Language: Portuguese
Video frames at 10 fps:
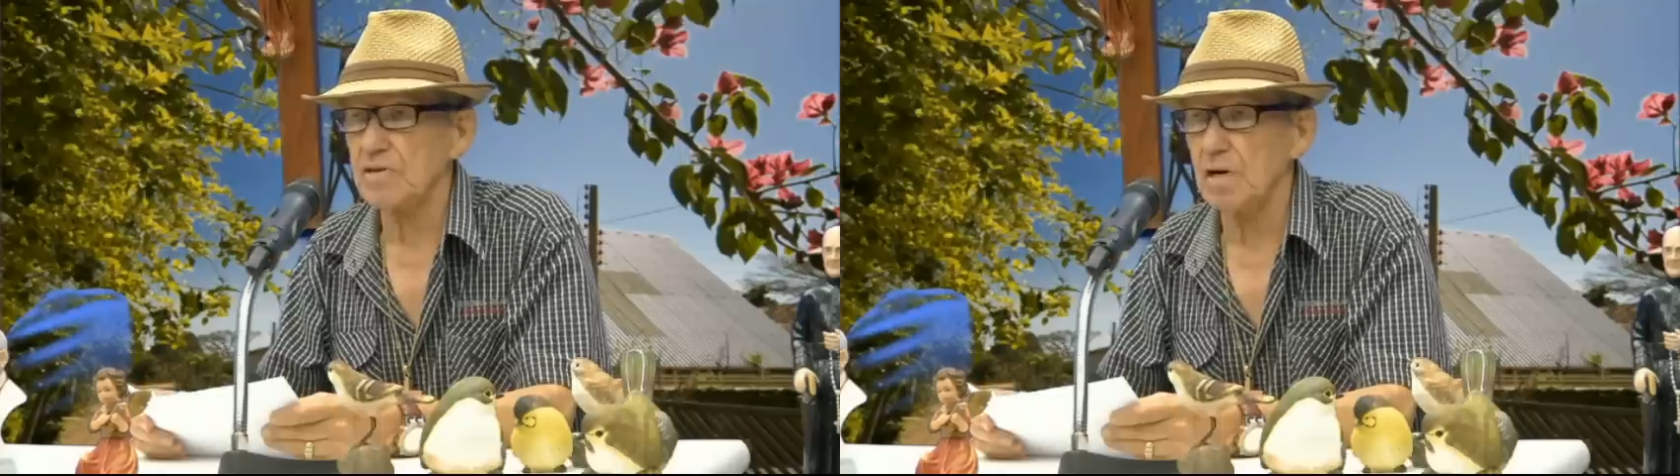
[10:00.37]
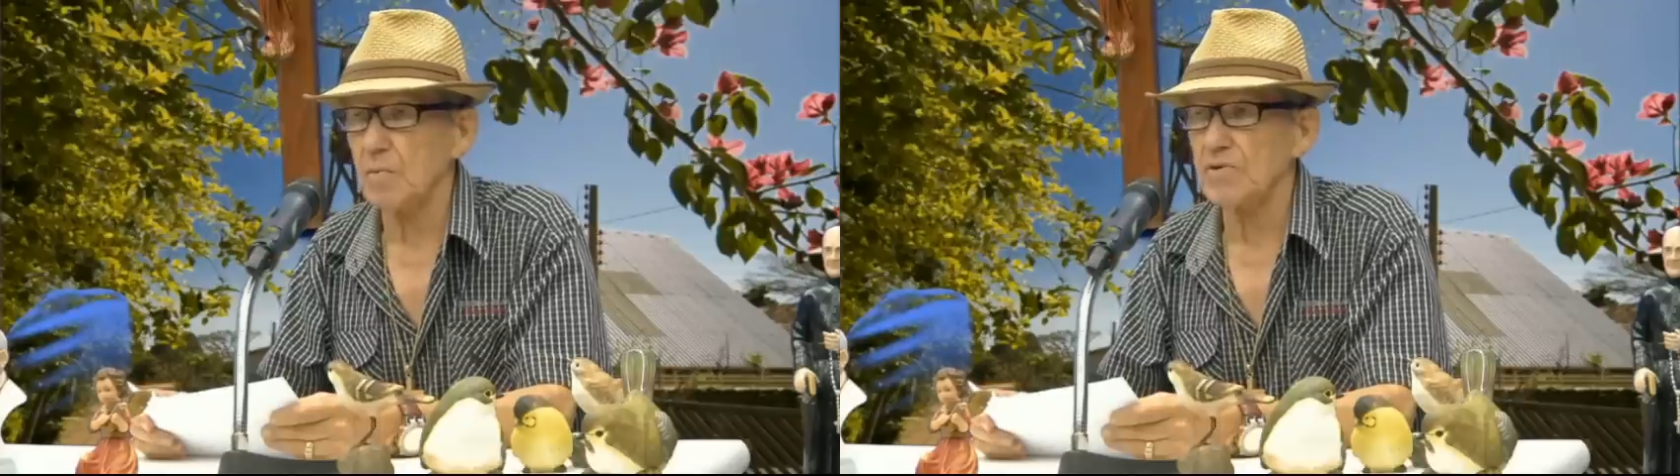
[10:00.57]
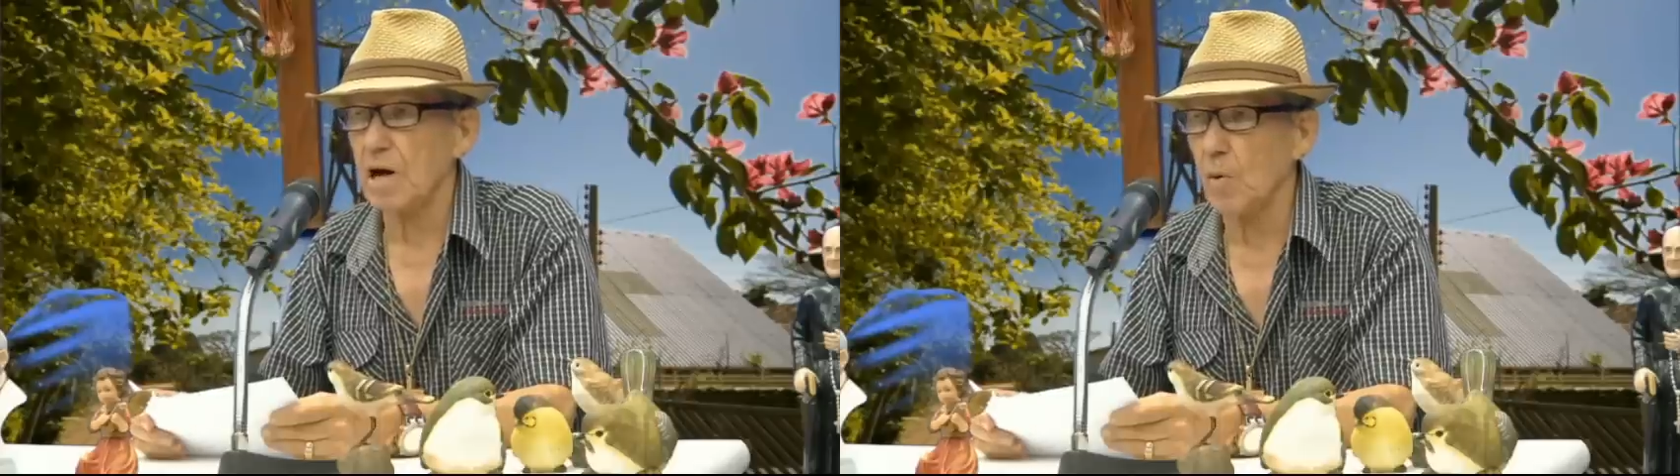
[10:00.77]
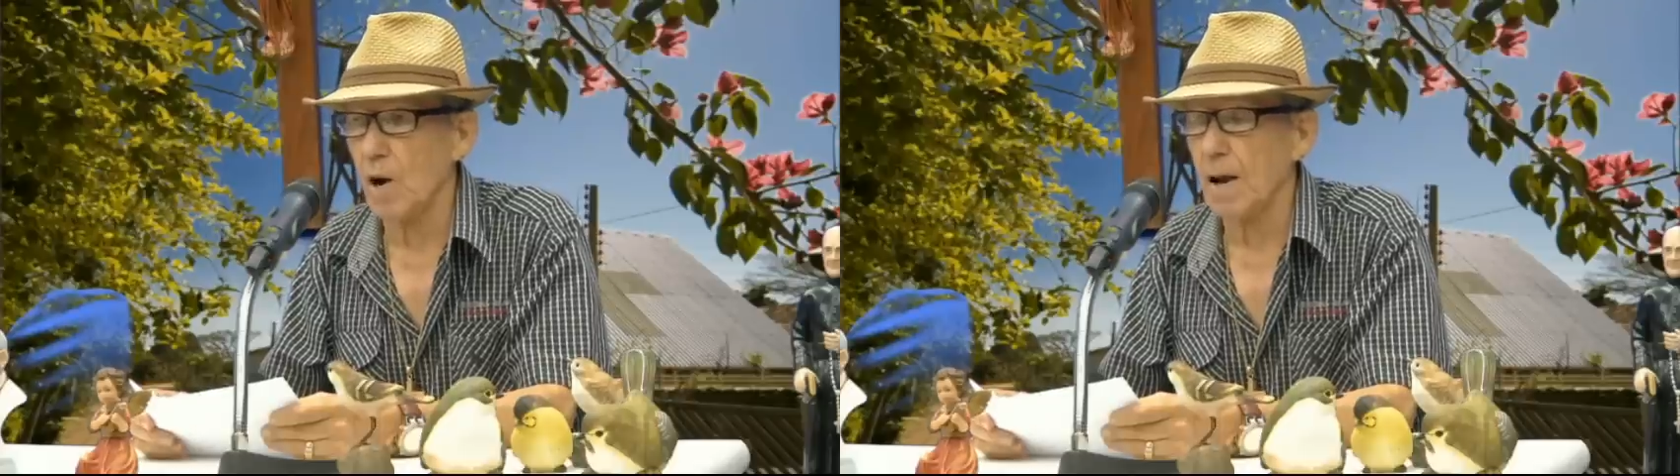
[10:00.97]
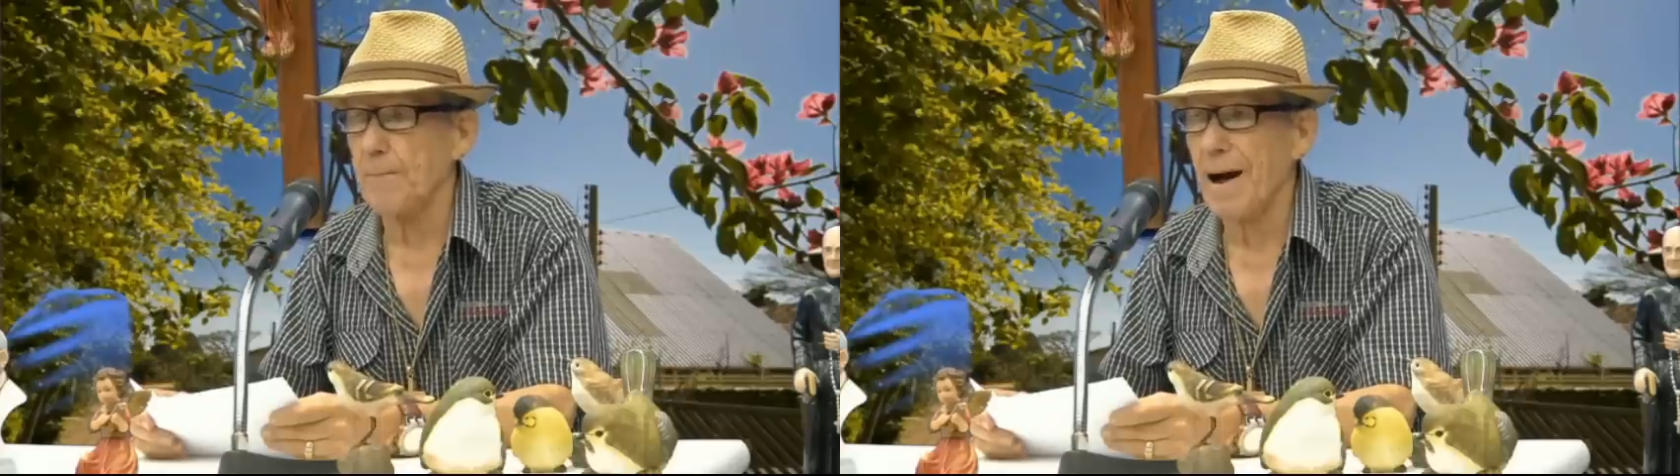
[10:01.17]
agora
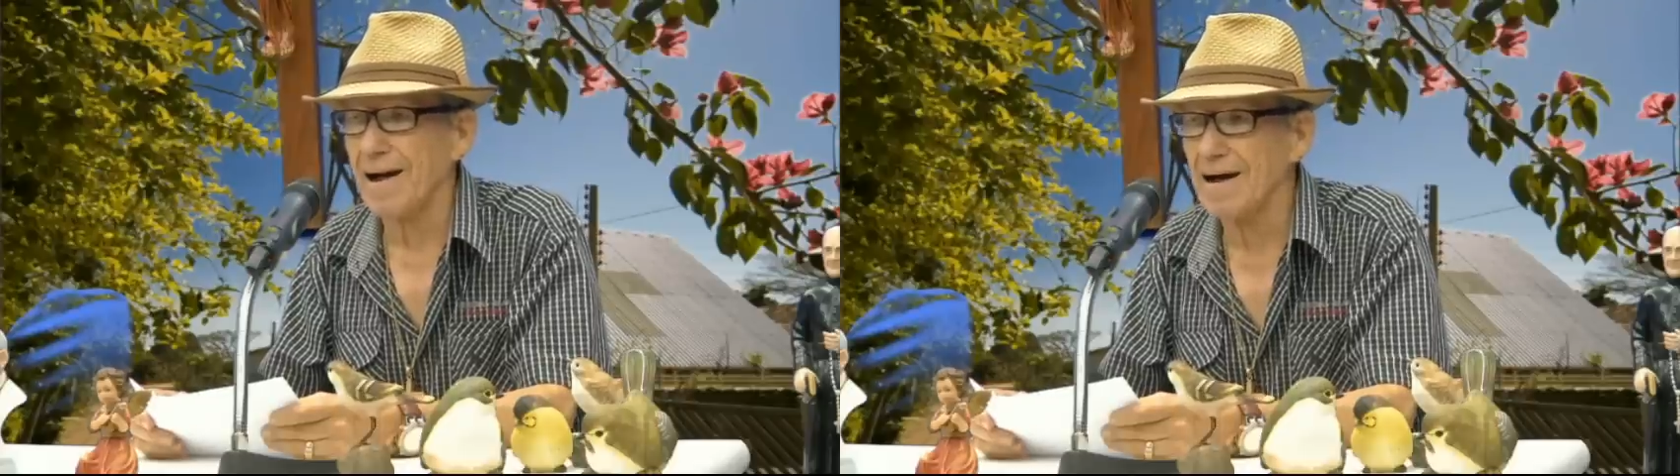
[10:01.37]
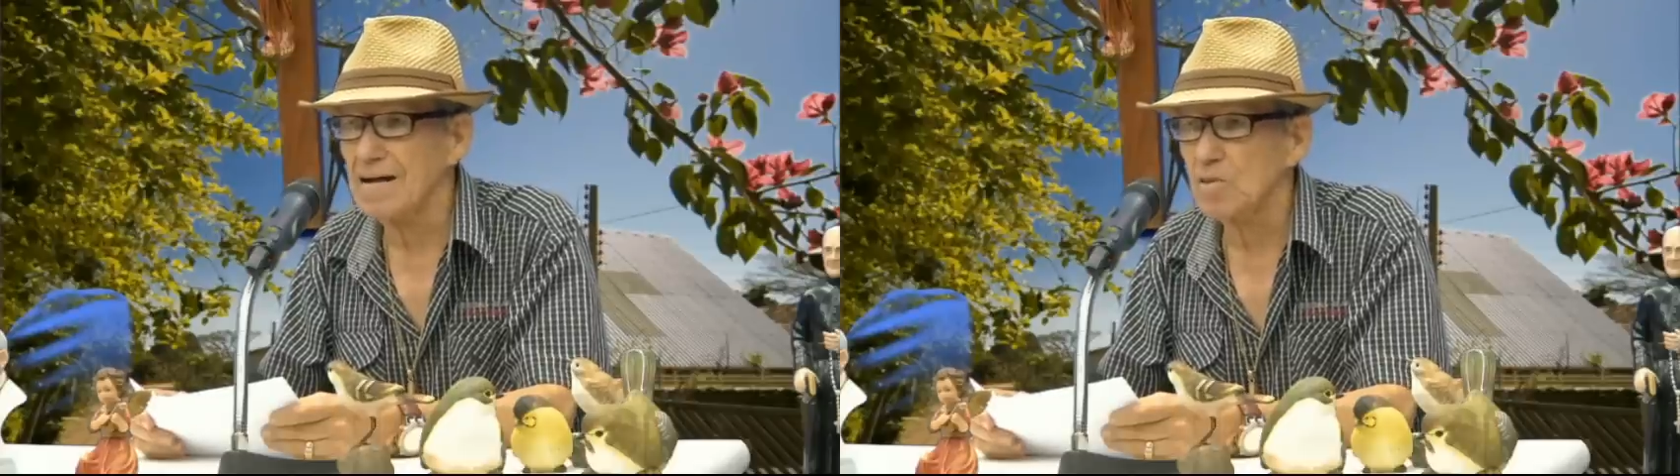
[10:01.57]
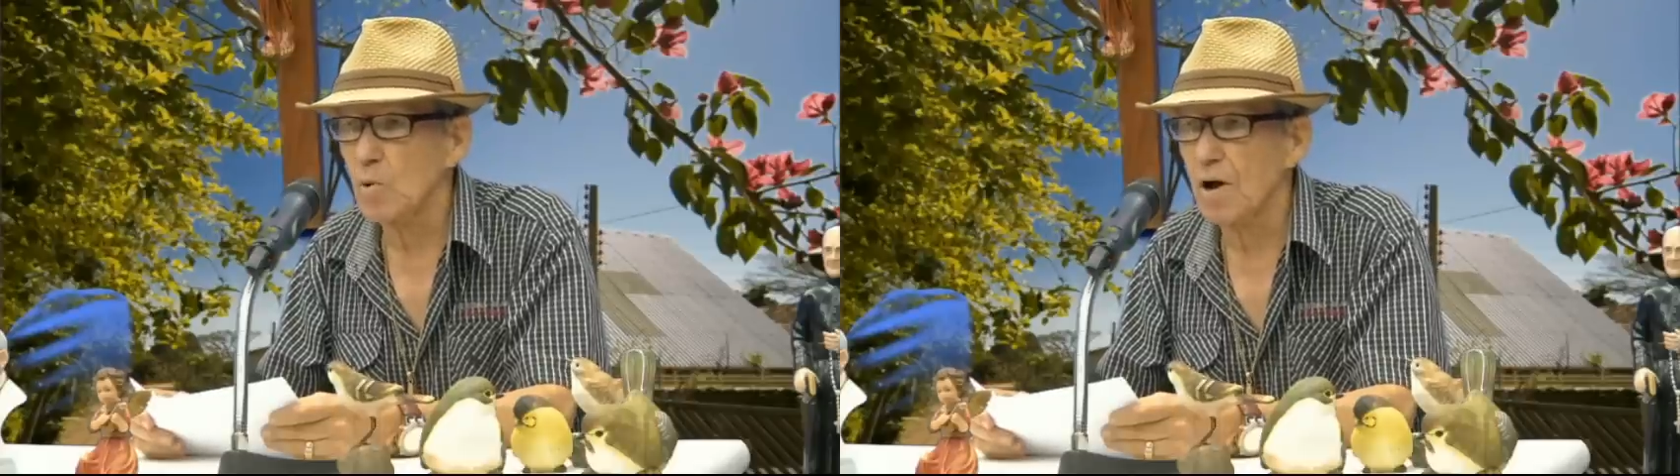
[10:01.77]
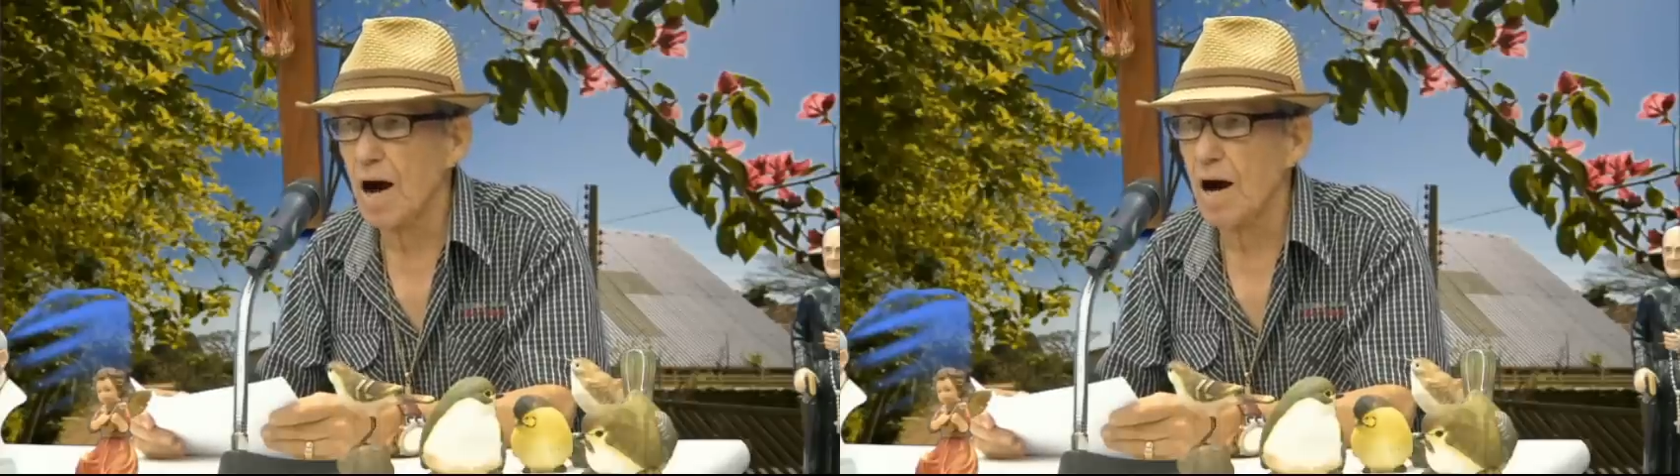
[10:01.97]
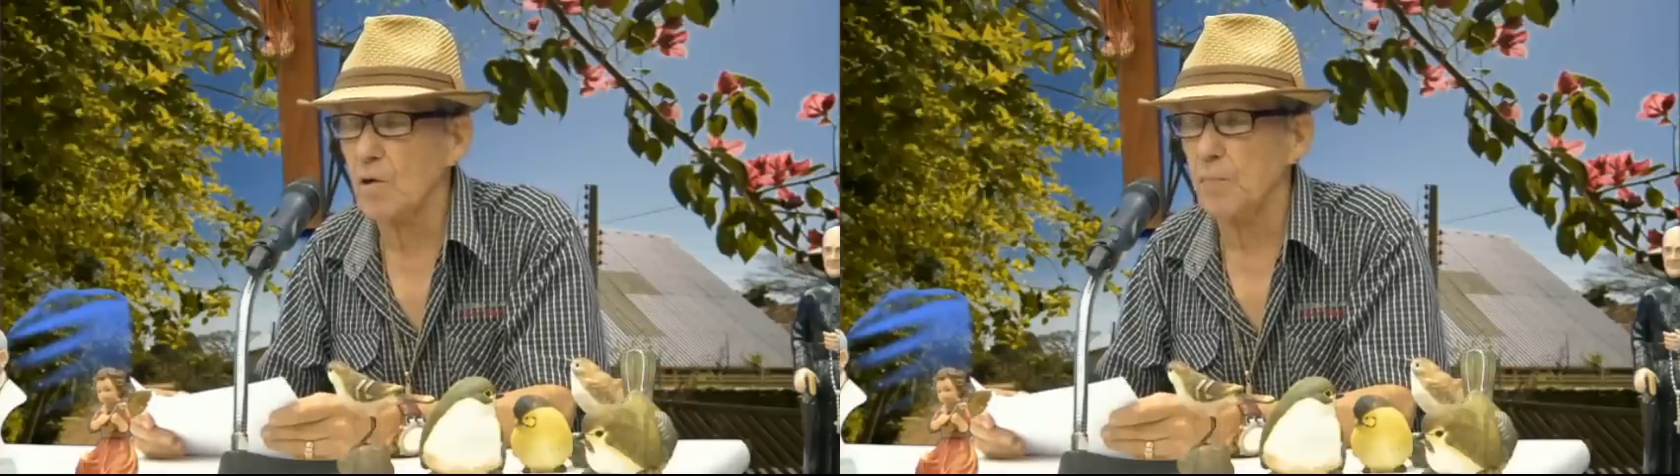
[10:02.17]
pagando caro
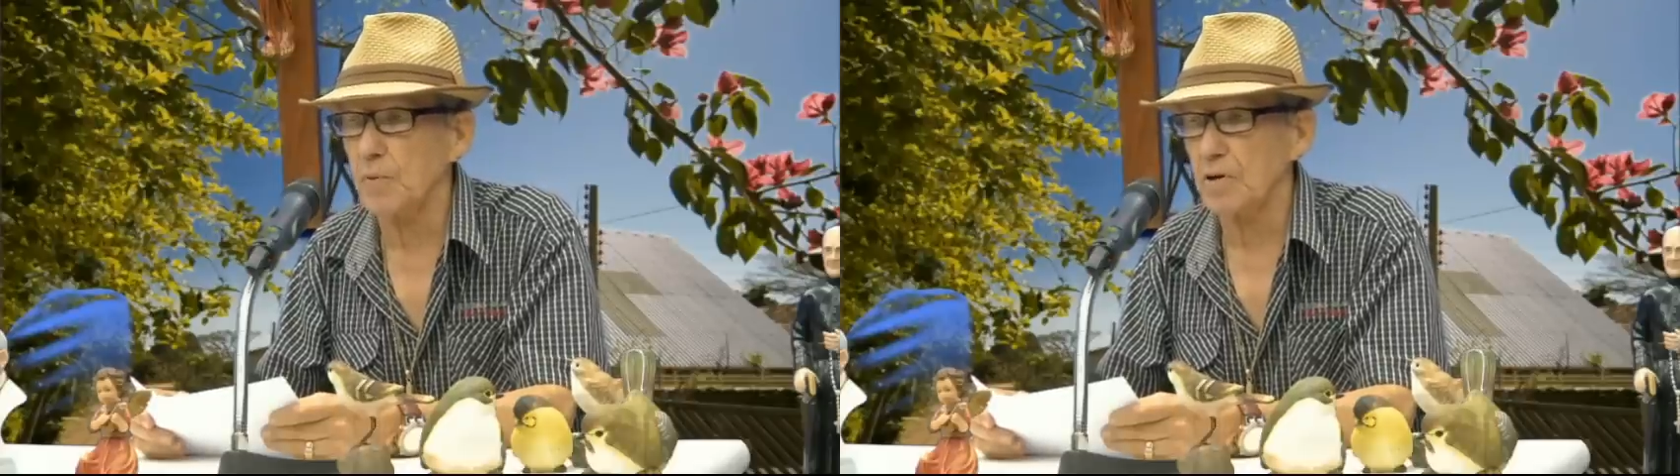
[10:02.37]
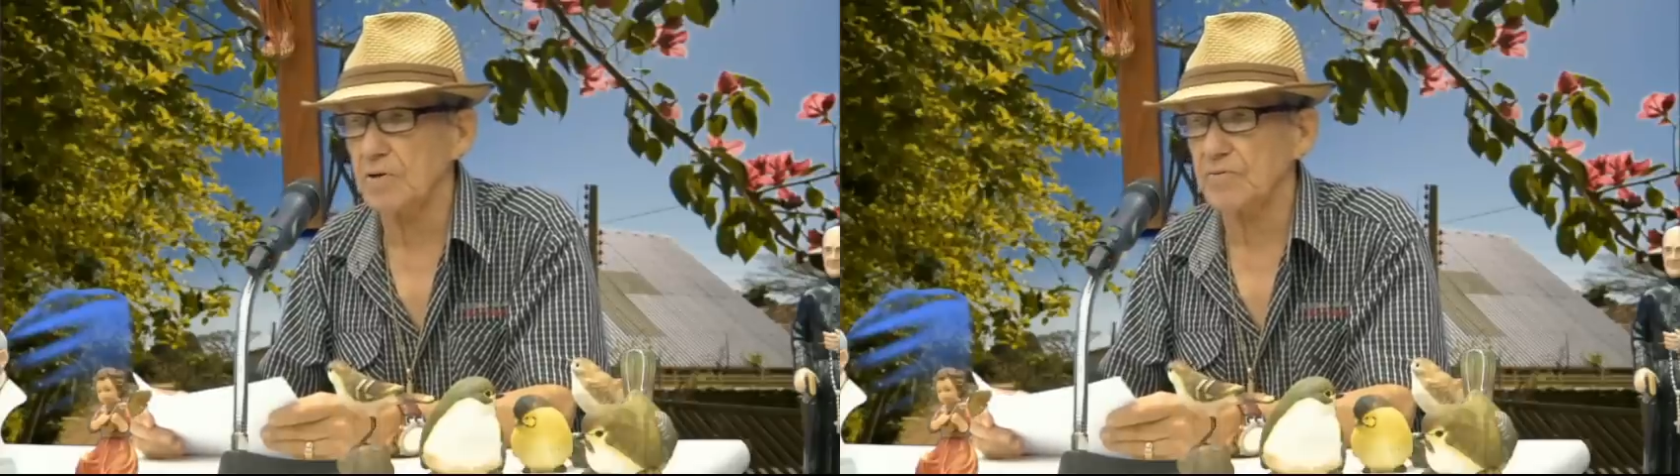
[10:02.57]
por isso?